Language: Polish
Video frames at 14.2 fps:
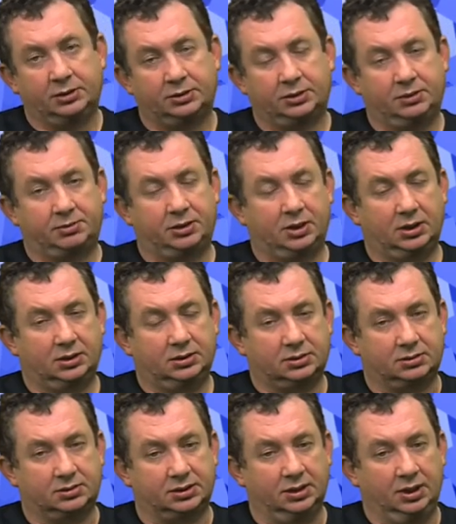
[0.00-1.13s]
To nie podlega
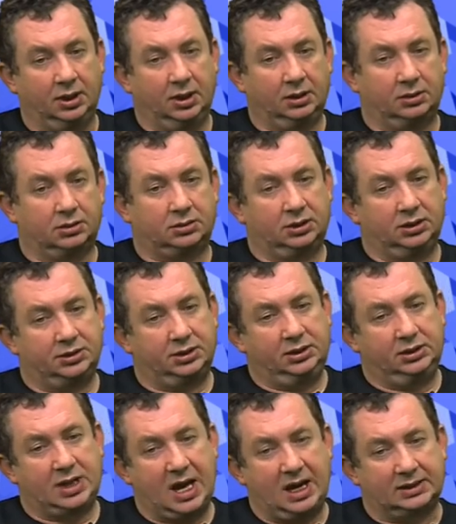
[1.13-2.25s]
dyskusji. No to
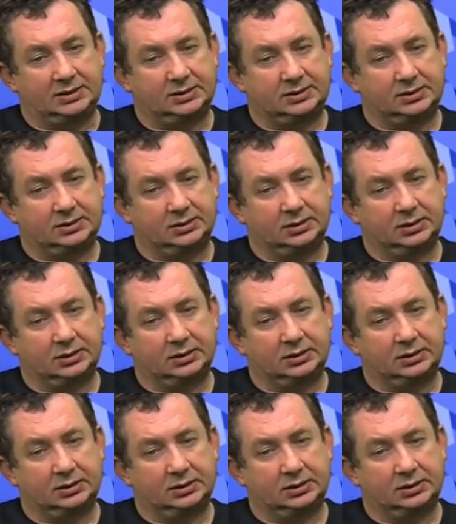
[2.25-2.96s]
jeżeli teraz